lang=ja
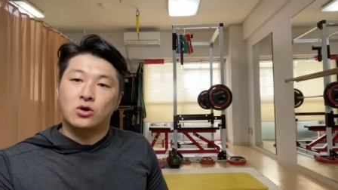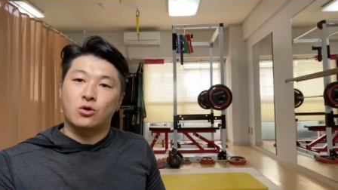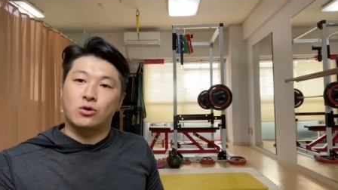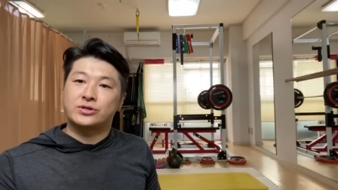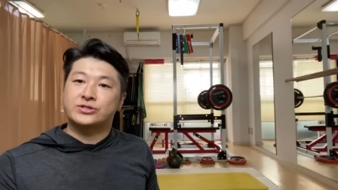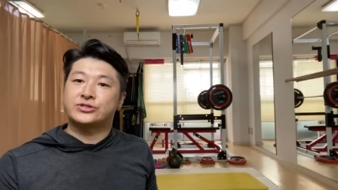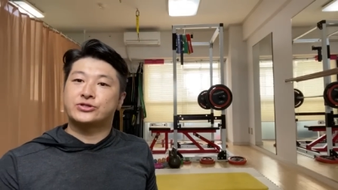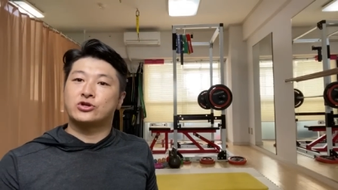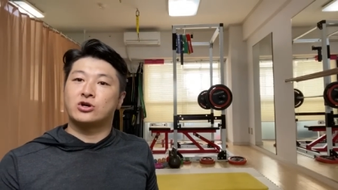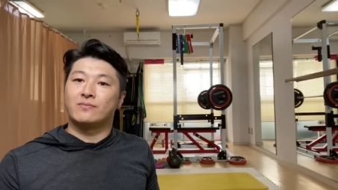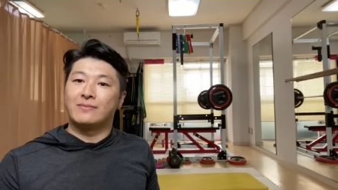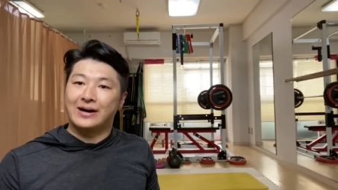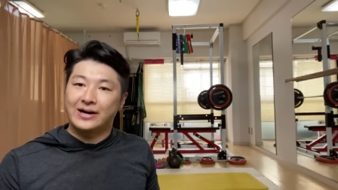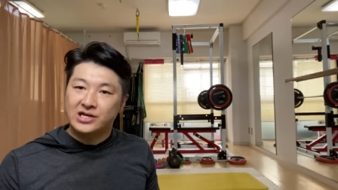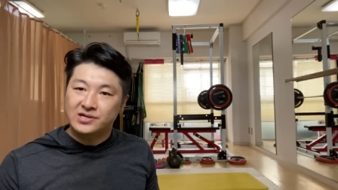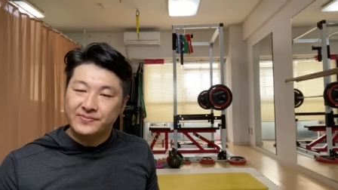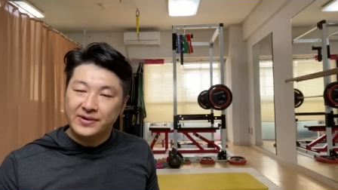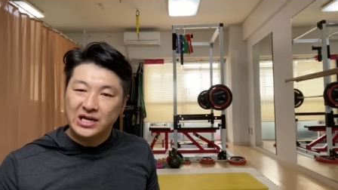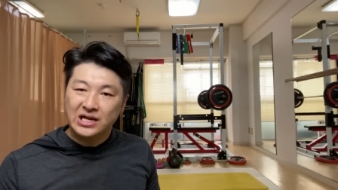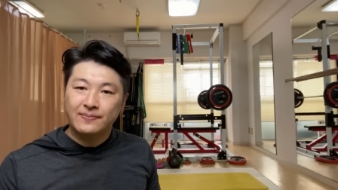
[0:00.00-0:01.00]
腰を
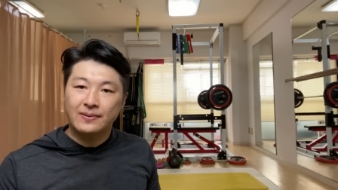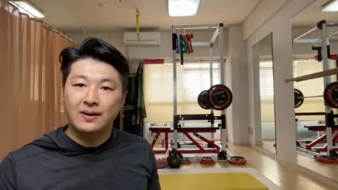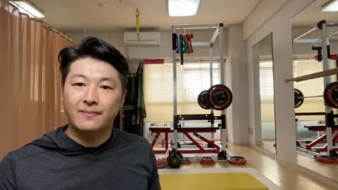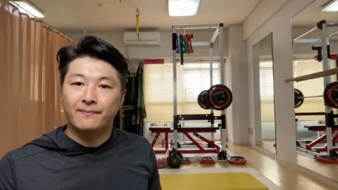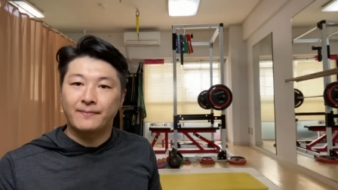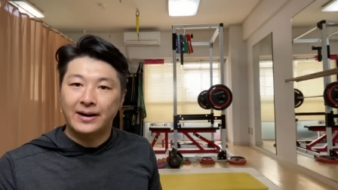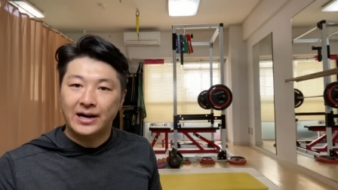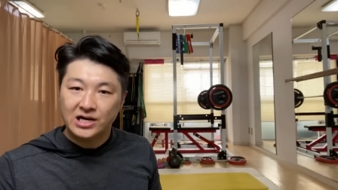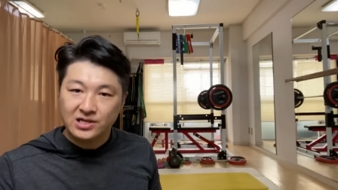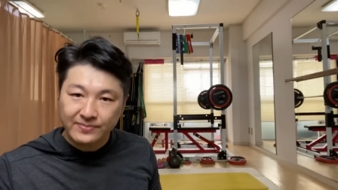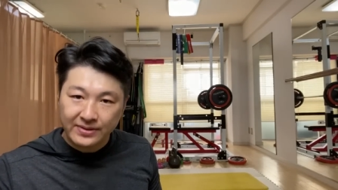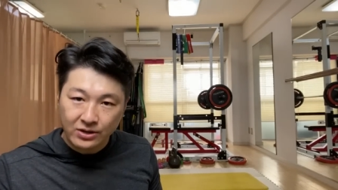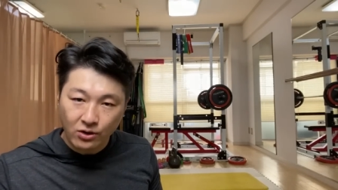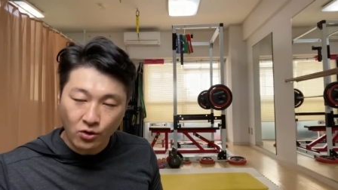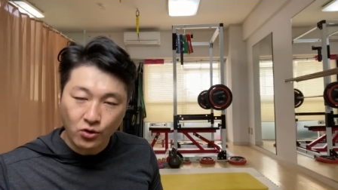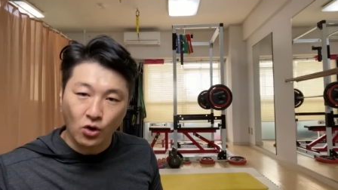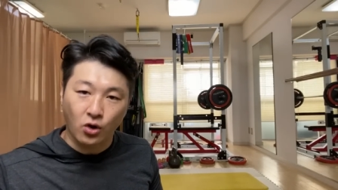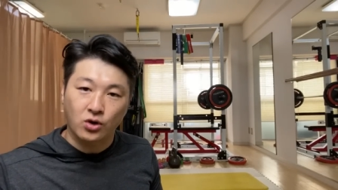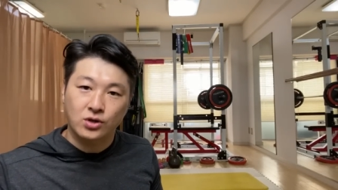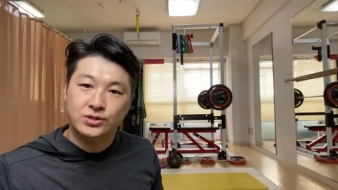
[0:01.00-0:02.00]
丸めれば丸める
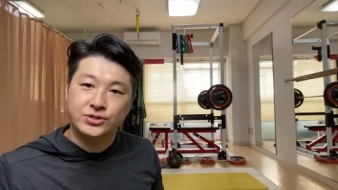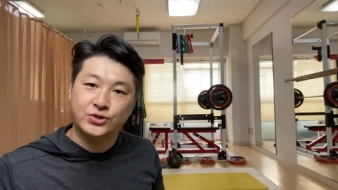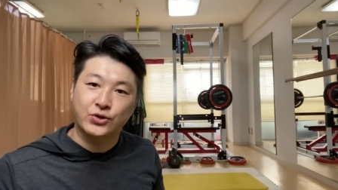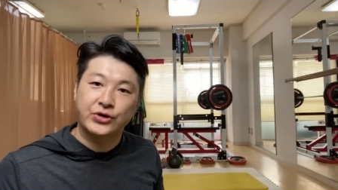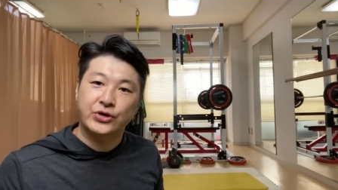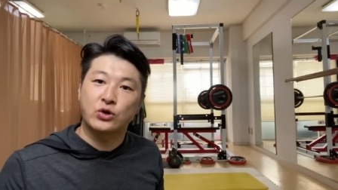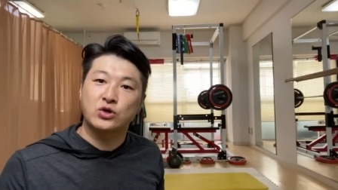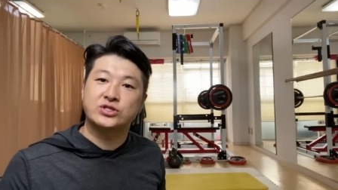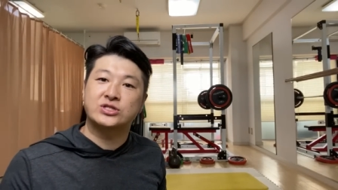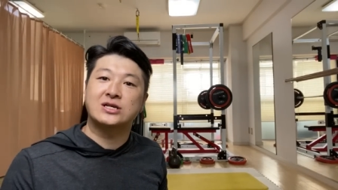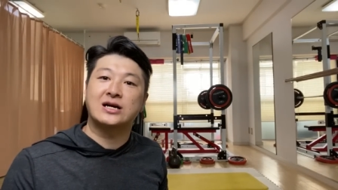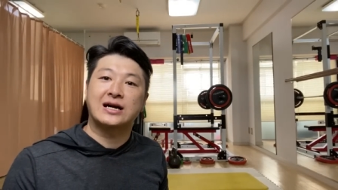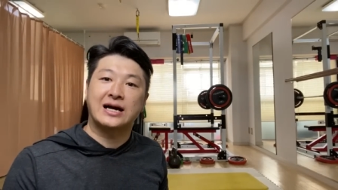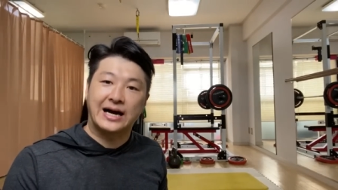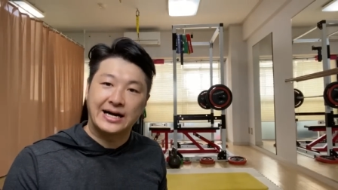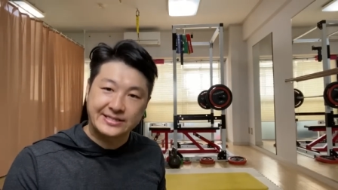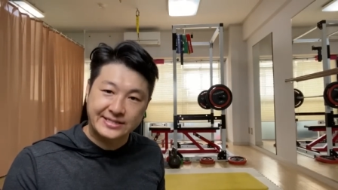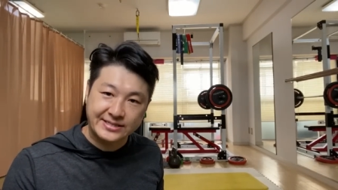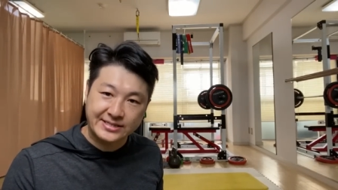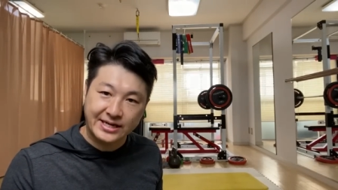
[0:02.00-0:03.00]
ほど反り腰が
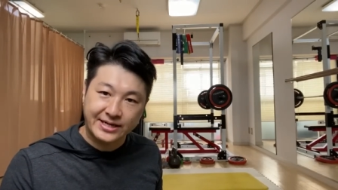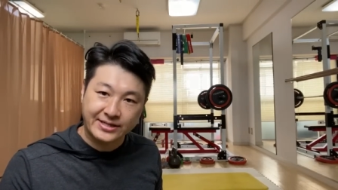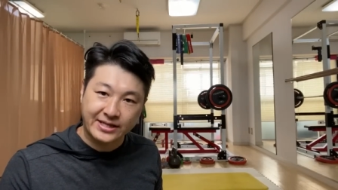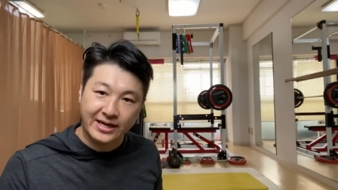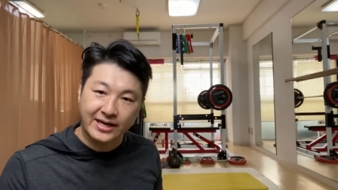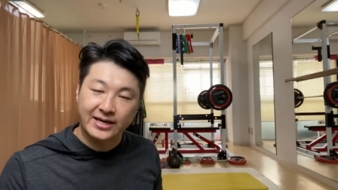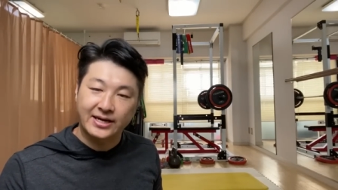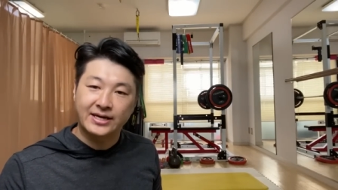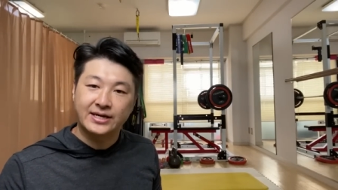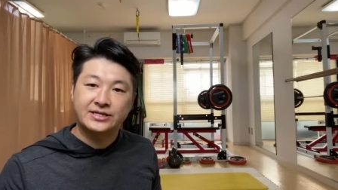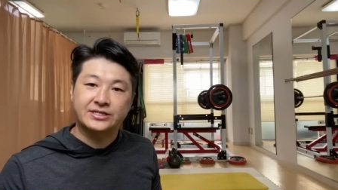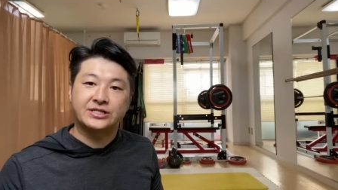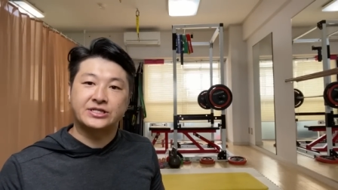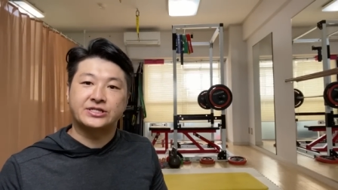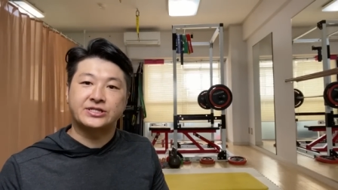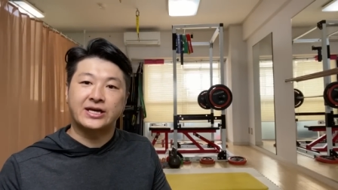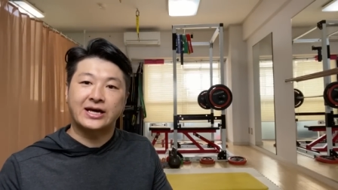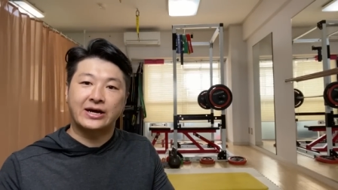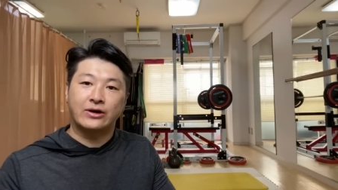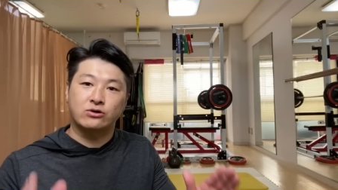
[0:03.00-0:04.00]
改善されて
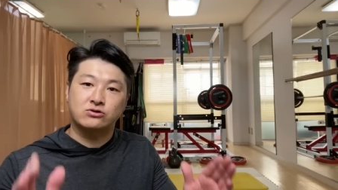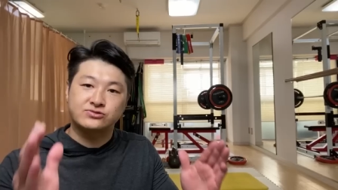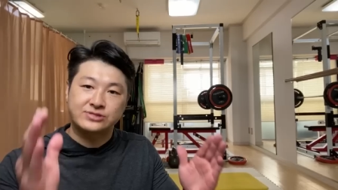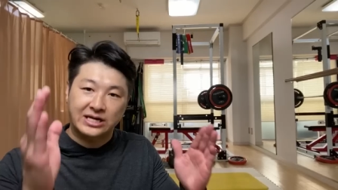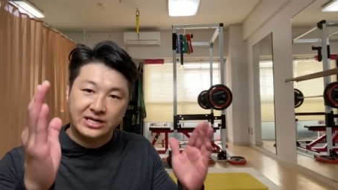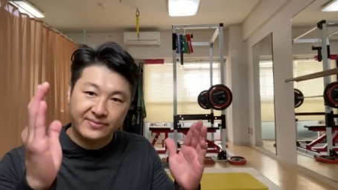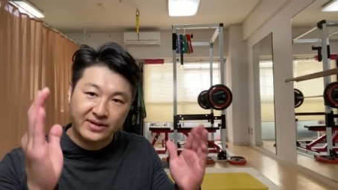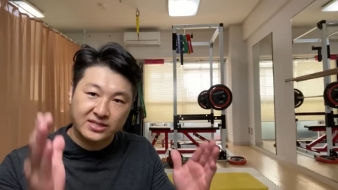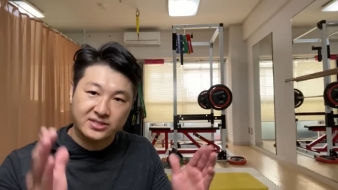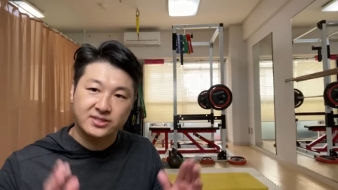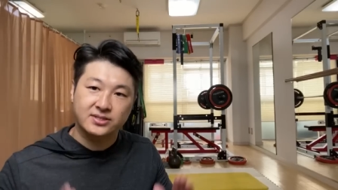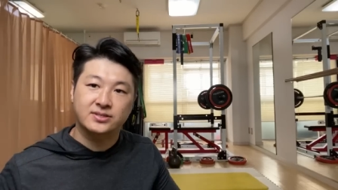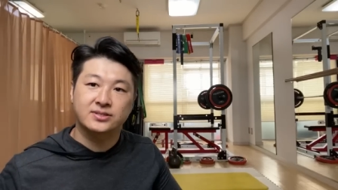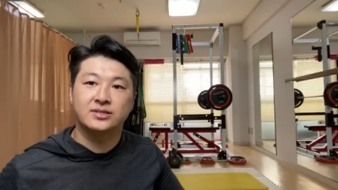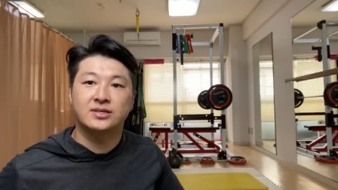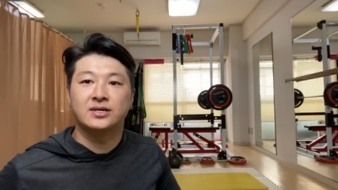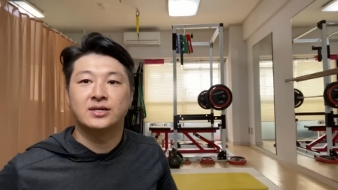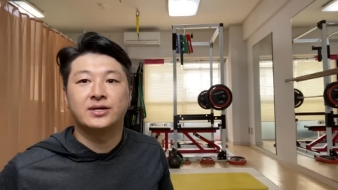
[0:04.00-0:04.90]
姿勢が良くなります